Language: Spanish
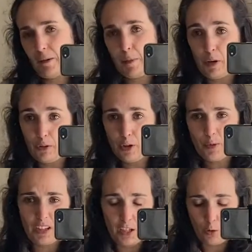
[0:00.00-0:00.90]
me lo dio
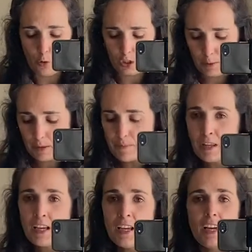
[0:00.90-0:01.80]
porque ya no lo usaba.
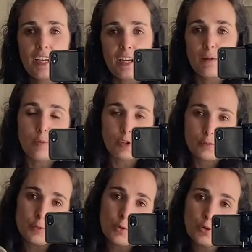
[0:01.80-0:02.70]
A mí pues
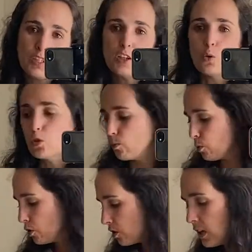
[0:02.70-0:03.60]
me gusta y lo uso
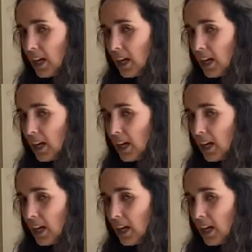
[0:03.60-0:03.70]
mucho.